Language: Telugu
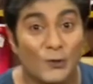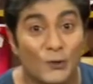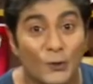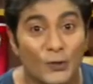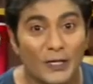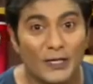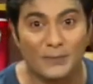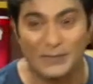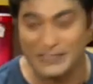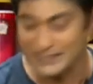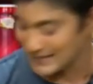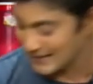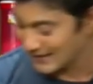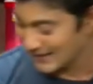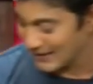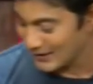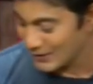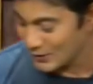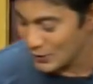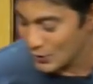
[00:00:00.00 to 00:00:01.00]
గోడా
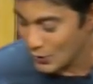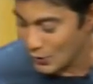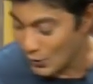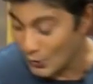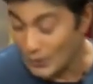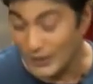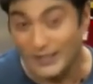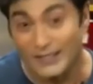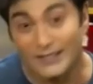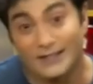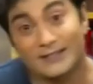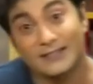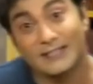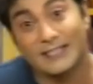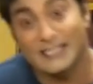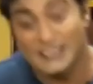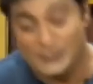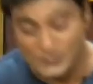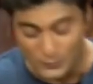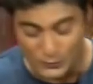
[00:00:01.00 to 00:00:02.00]
మసాలా ఒక
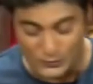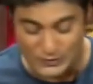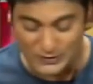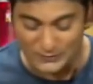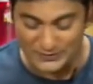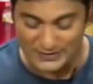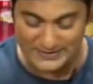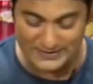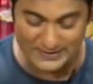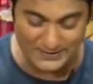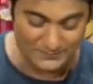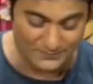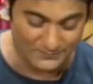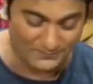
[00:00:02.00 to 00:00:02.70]
త్రీ స్పూన్స్ వేస్తాం